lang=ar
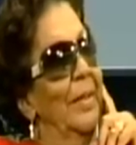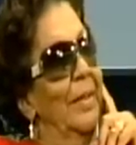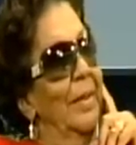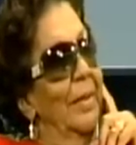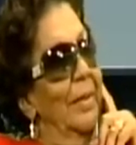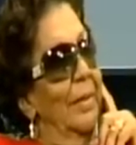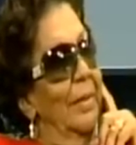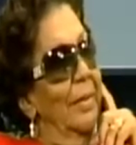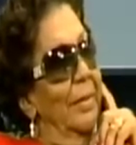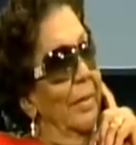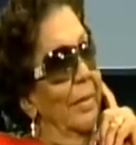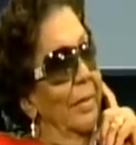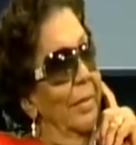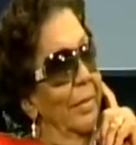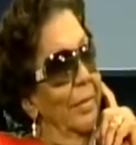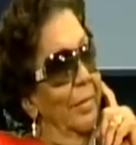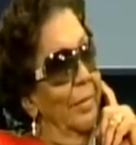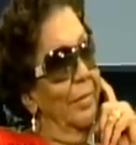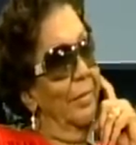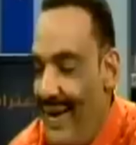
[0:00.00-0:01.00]

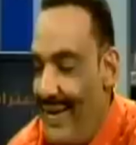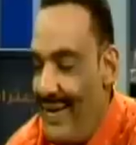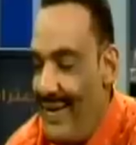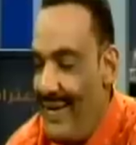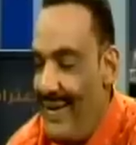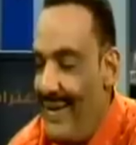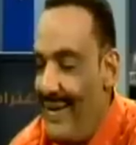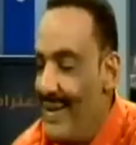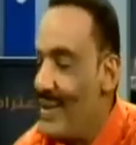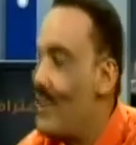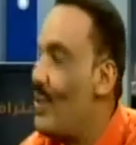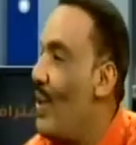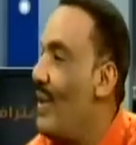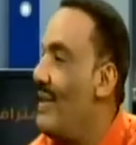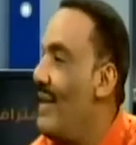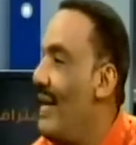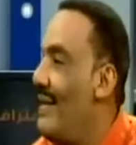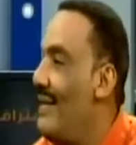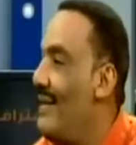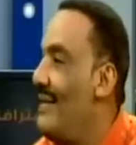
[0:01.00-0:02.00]
آه يعني نحن
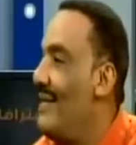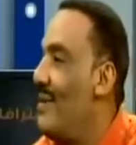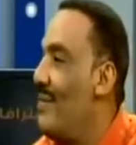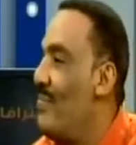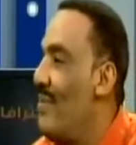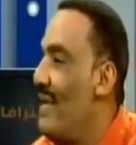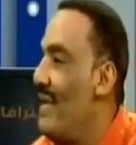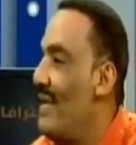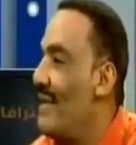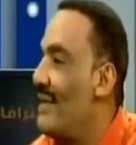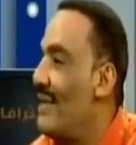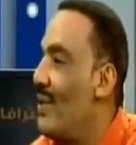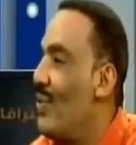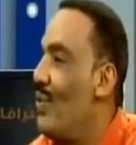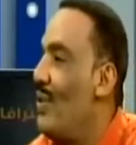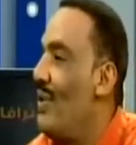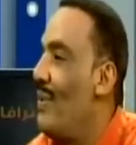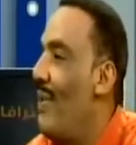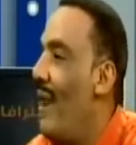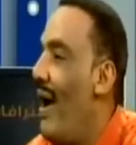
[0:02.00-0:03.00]
سعداء جدا بأنك
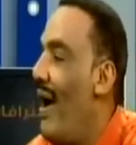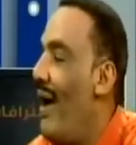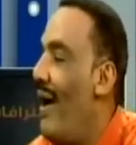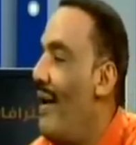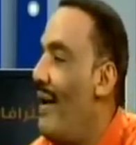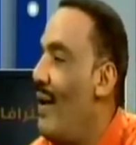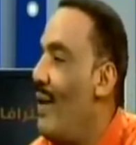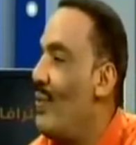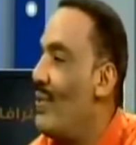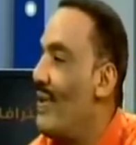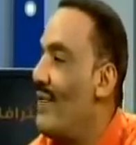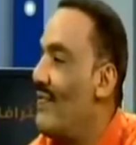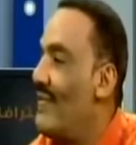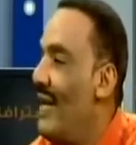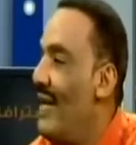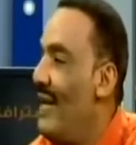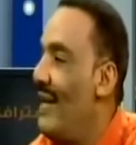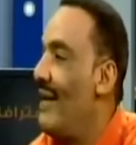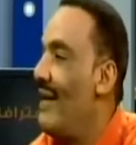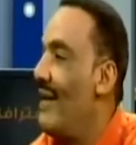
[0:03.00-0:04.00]
تكوني معنا
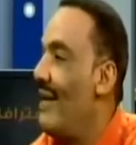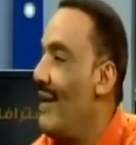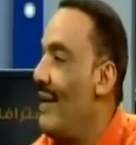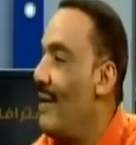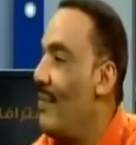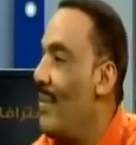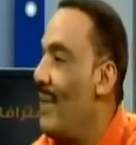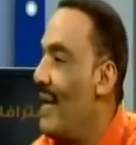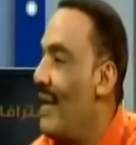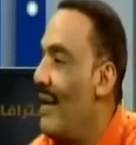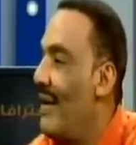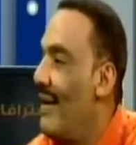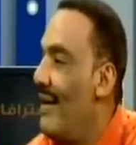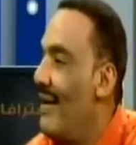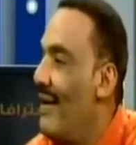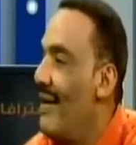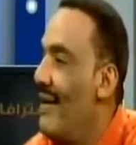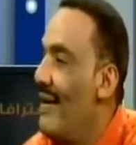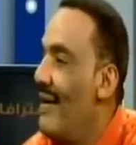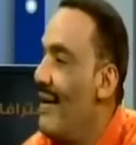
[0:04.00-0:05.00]
وتفتحي لنا قلبك
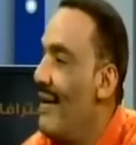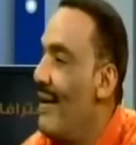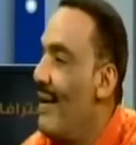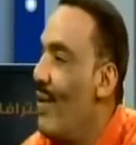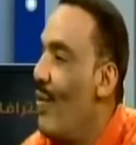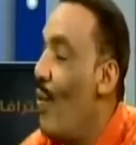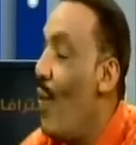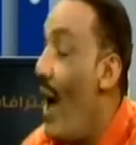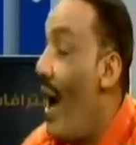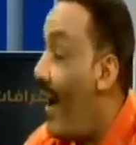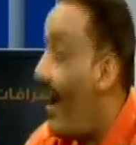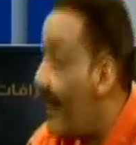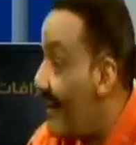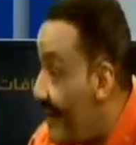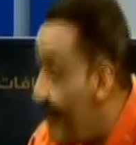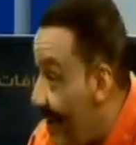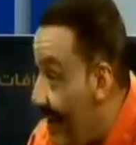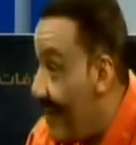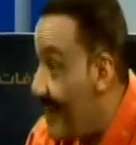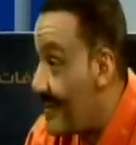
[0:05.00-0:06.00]

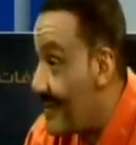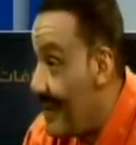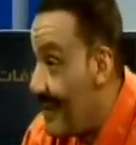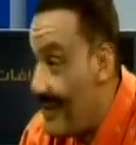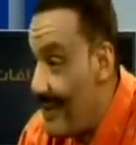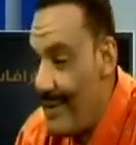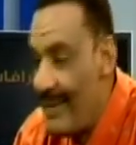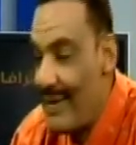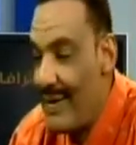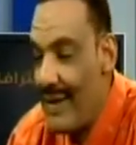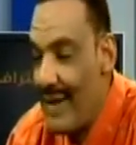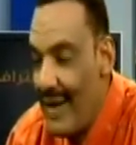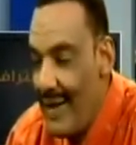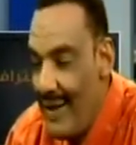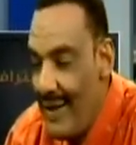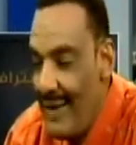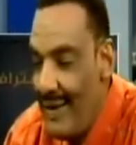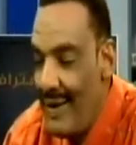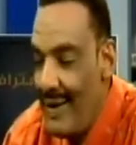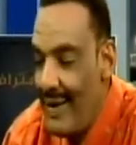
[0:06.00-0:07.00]
وعقلك أيضا
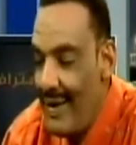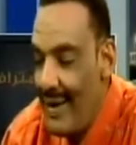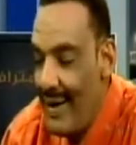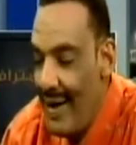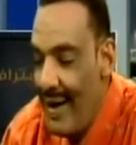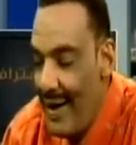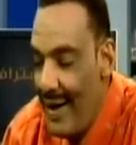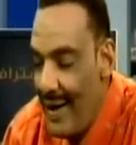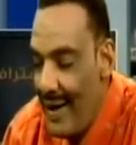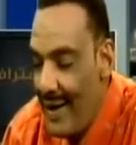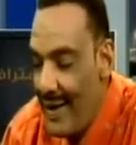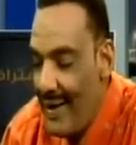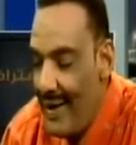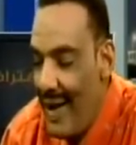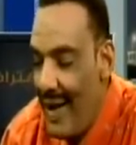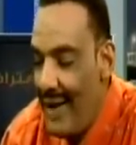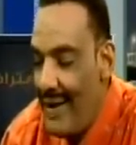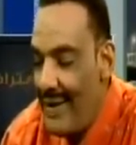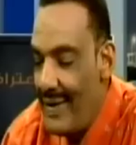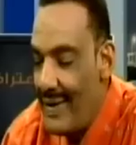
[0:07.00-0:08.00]
كي آه
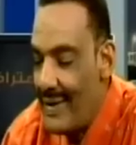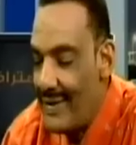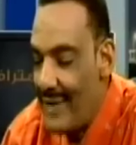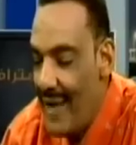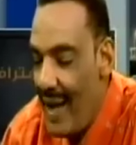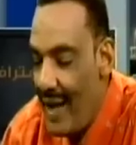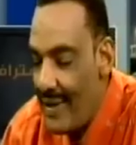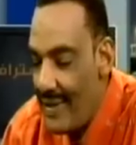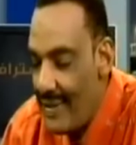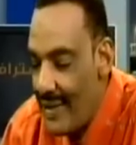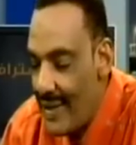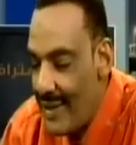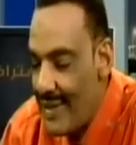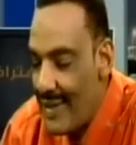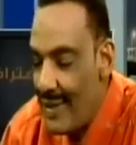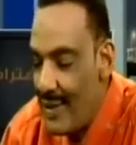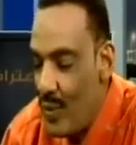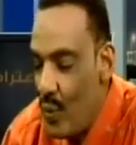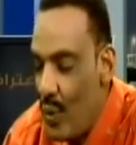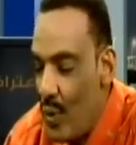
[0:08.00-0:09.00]
يعني
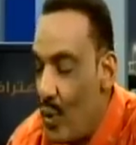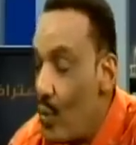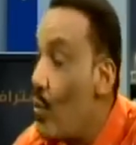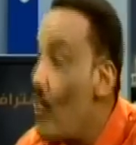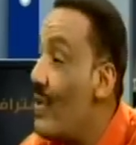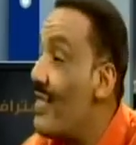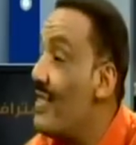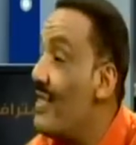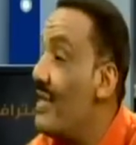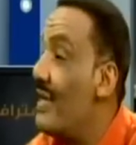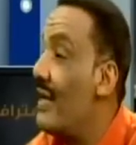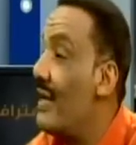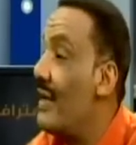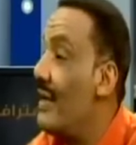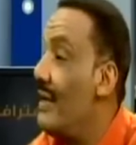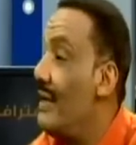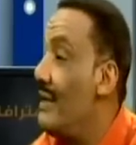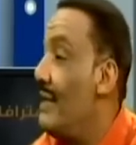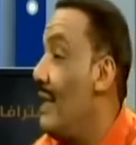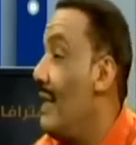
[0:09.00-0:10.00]
نتحدث ونوثق
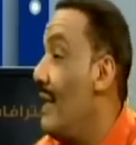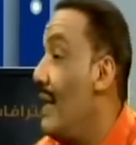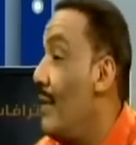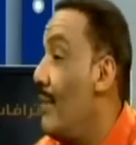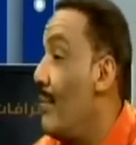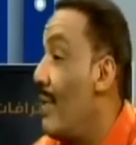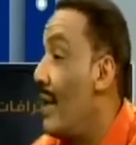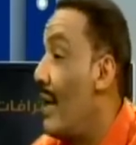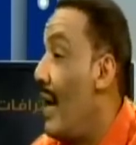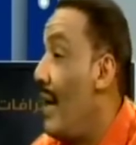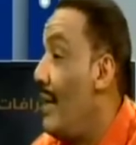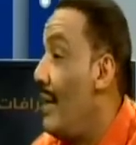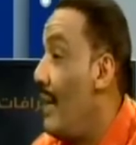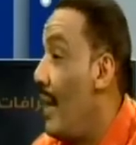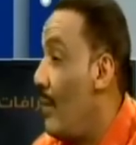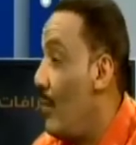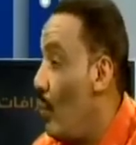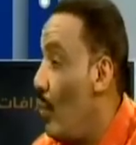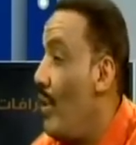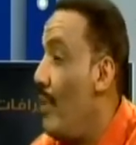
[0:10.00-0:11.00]
لتلك المراحل
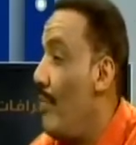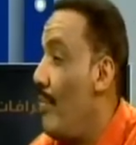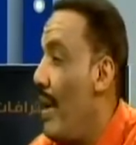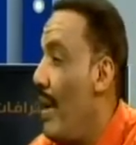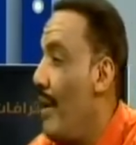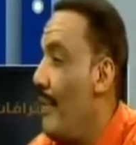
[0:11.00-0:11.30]
المهمة